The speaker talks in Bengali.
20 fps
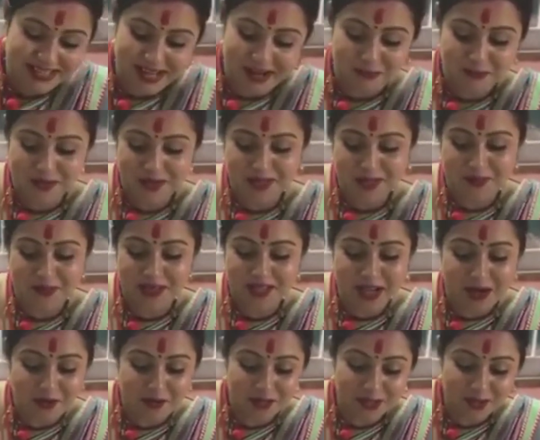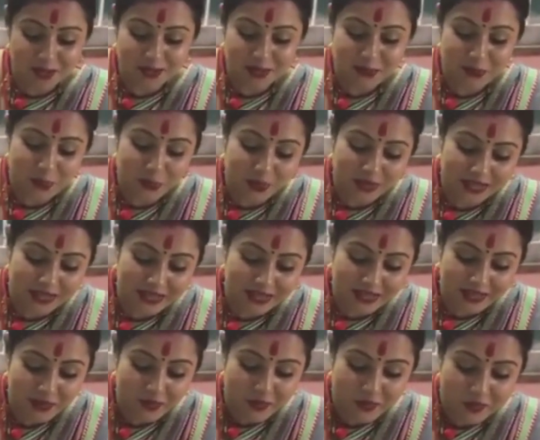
ঠাকুরের সামনে খাওয়ার কথা বলতে নেই